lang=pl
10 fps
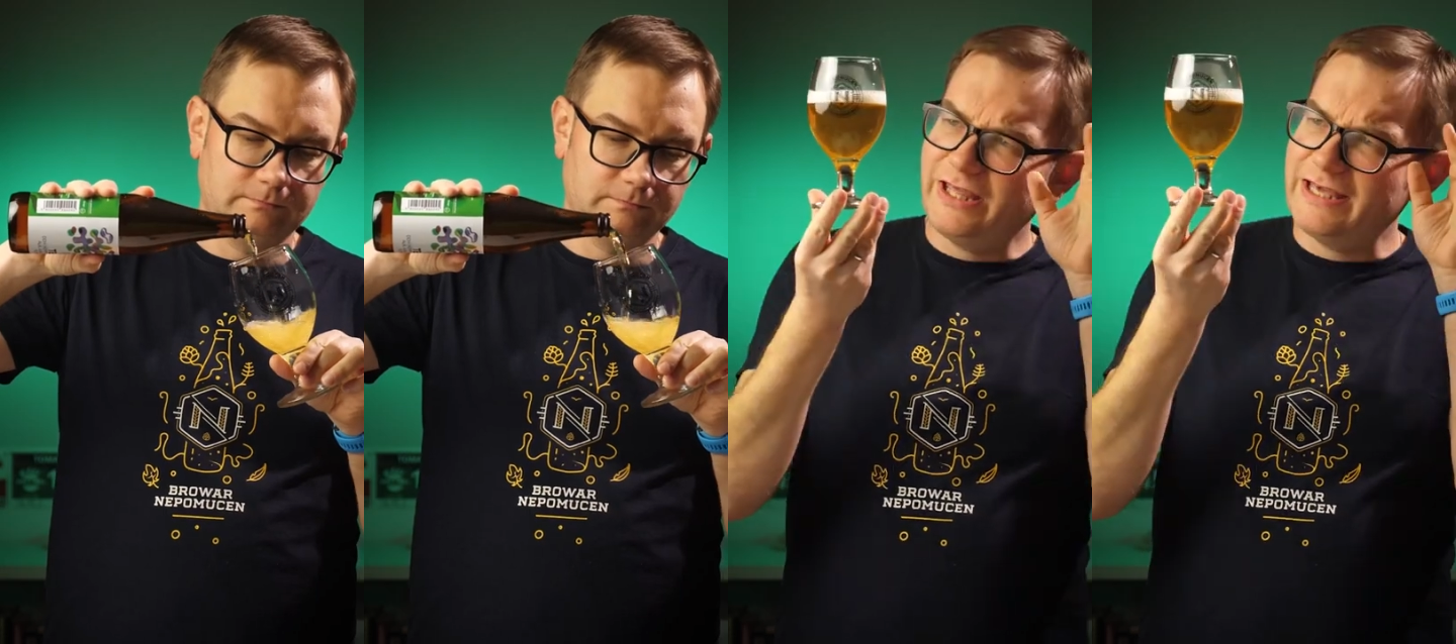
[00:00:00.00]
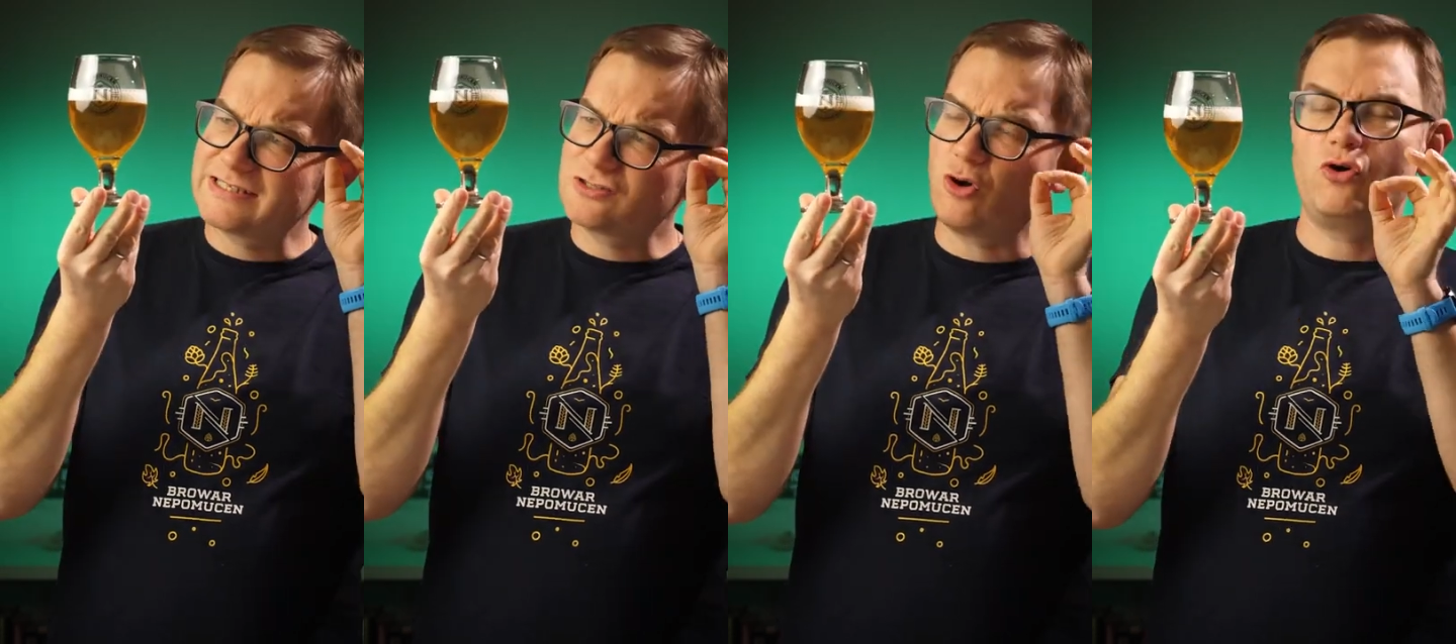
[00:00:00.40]
Nie
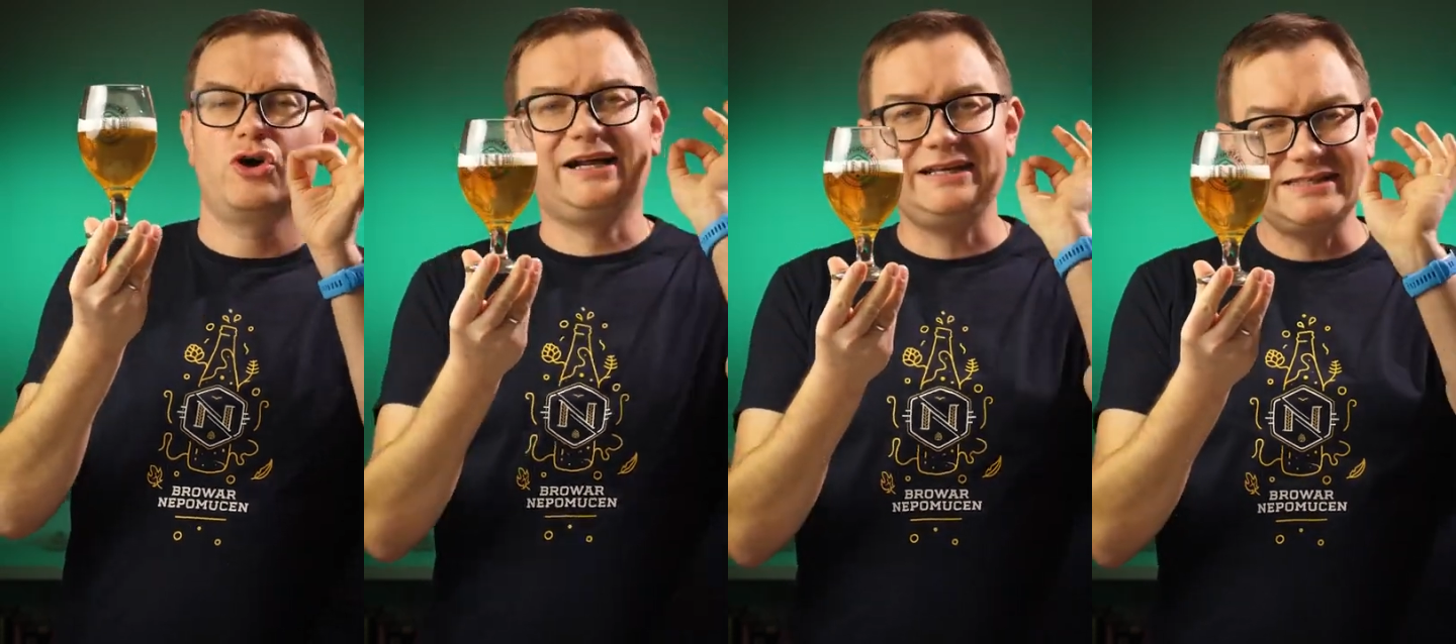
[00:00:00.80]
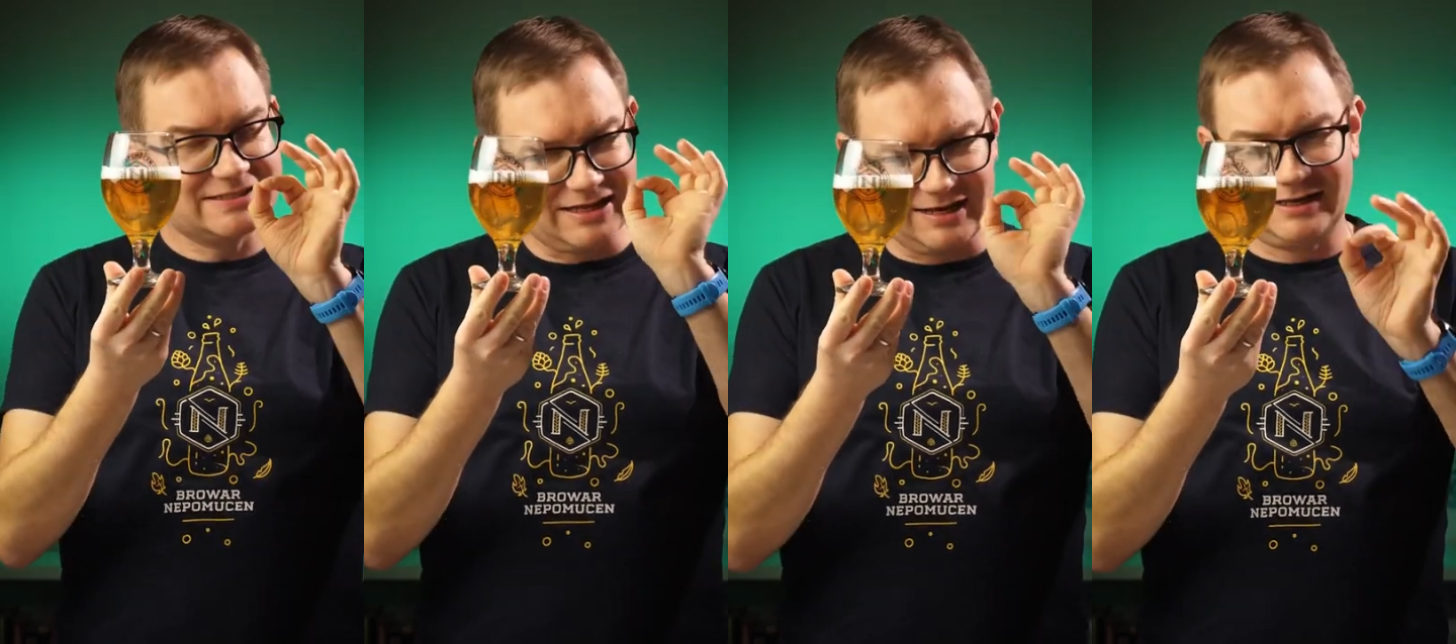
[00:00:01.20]
jest to
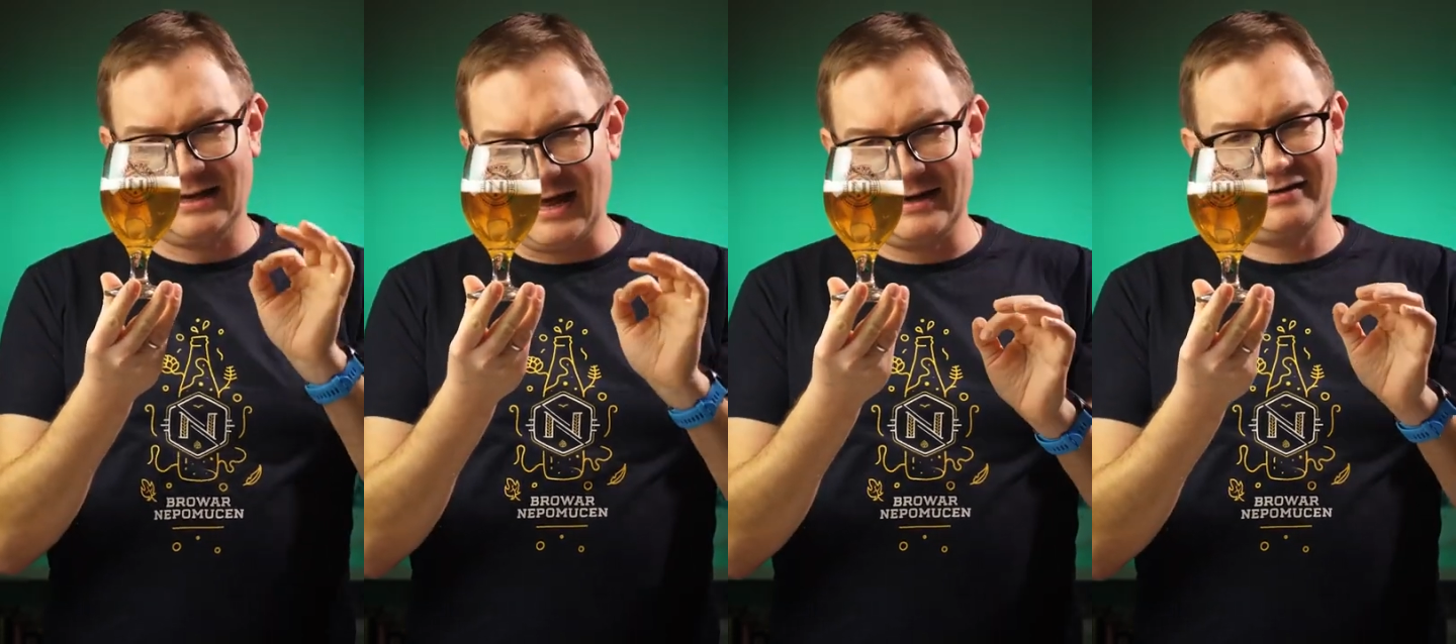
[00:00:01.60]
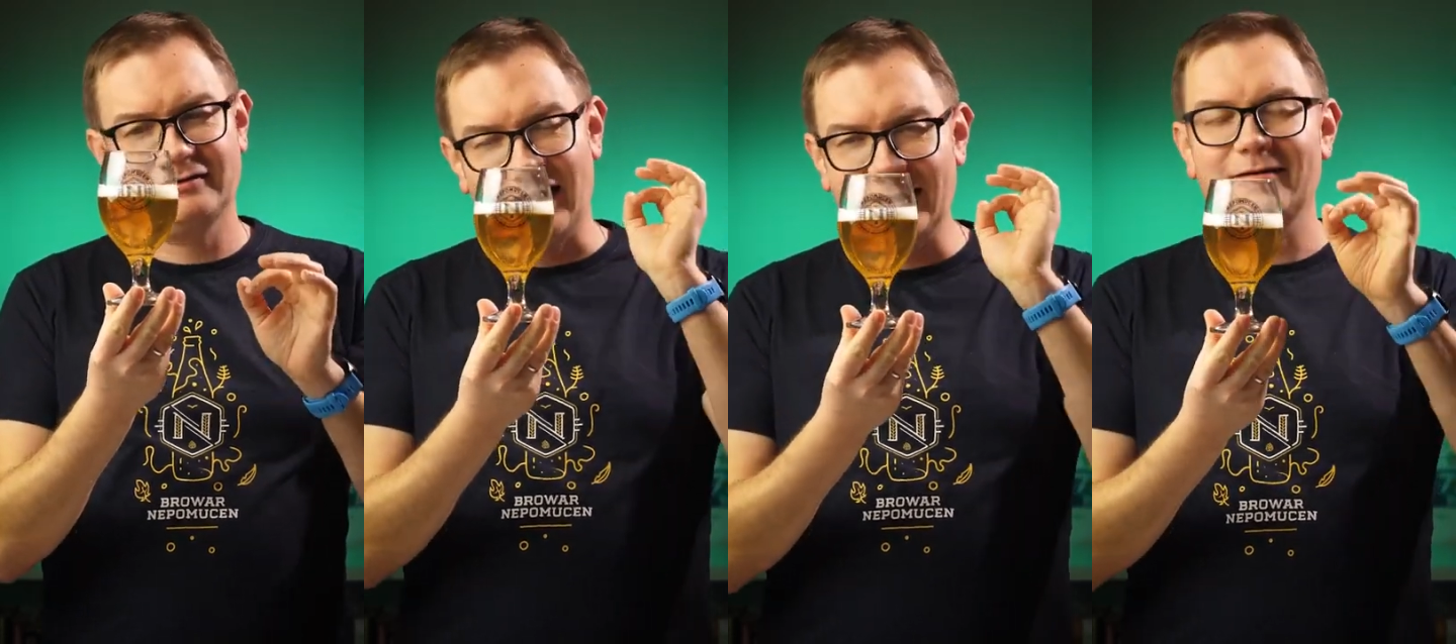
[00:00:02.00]
krystal klar,
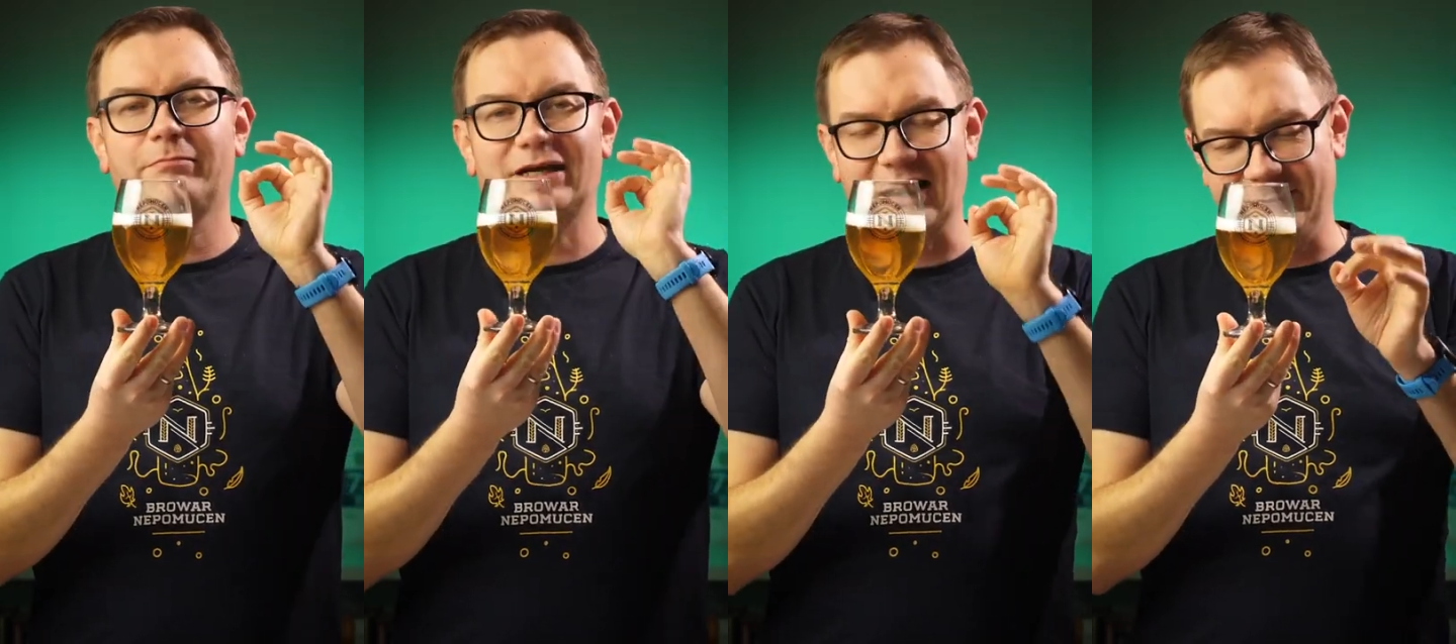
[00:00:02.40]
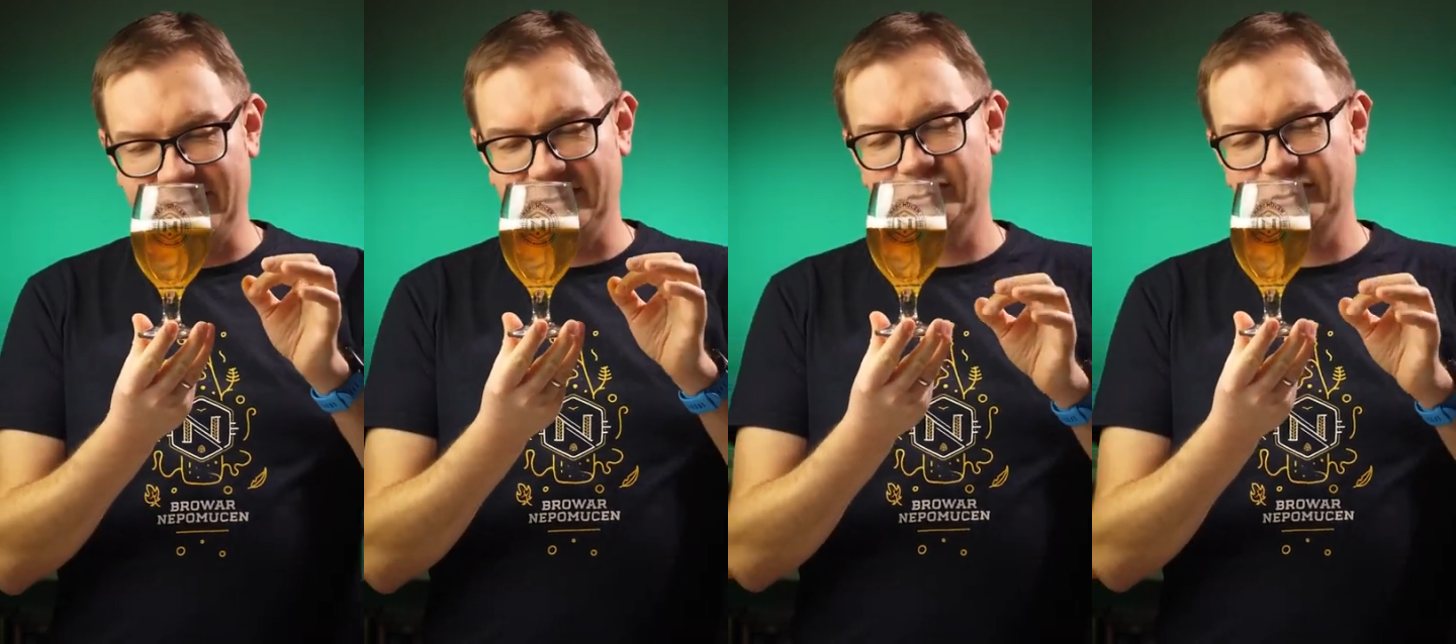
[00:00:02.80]
ale prawie.